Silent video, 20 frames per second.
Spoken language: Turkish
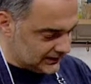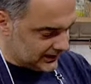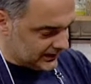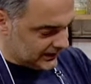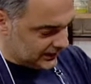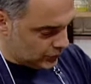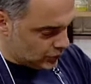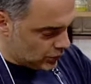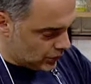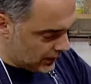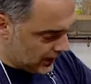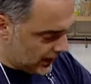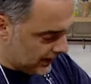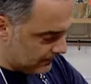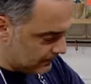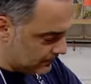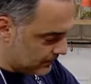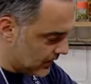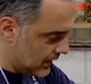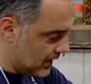yanıyor ya.
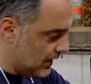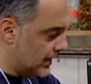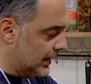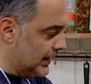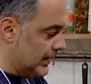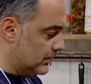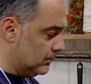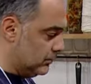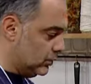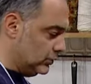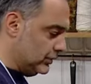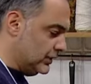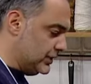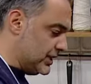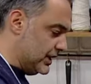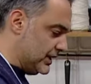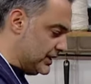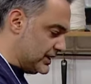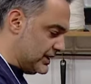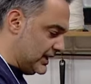Evet. Bunun
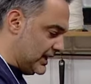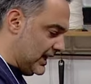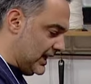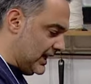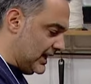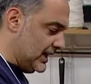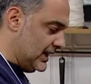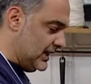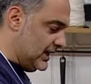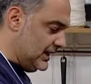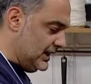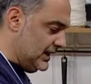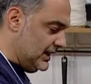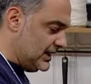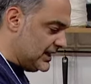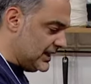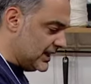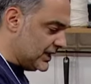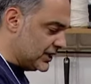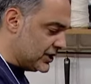içerisine
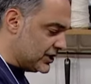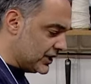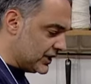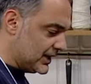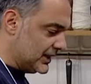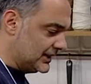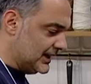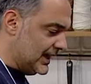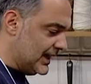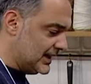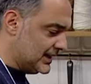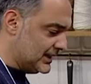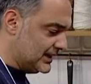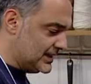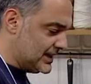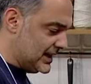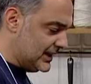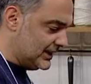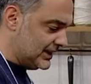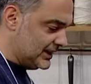2 kaşık kadar
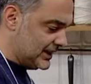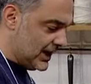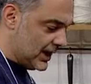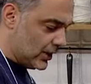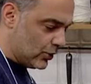zeytinyağı